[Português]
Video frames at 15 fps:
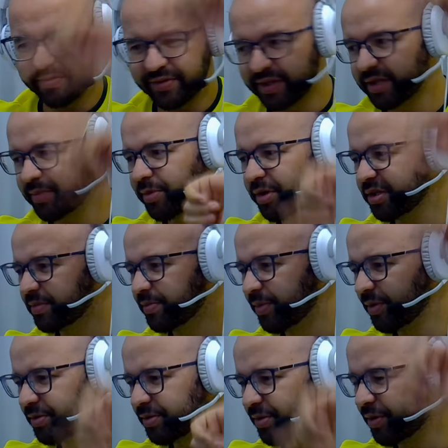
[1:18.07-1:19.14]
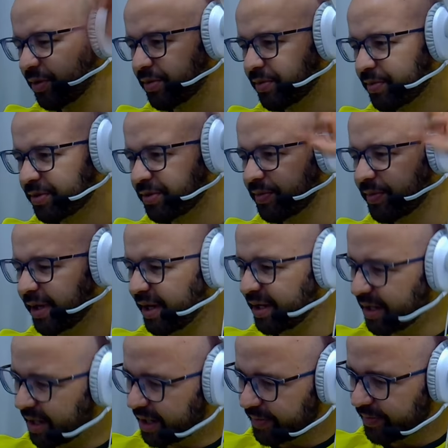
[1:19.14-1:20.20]

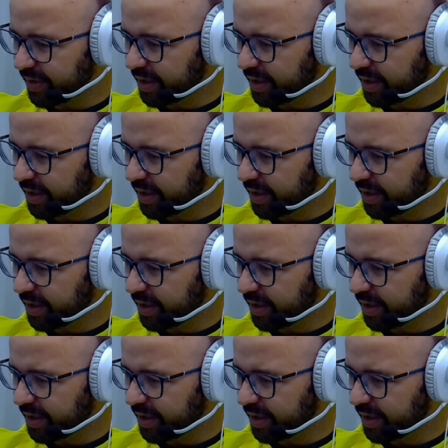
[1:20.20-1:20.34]
Falandoesportes.com.br lá.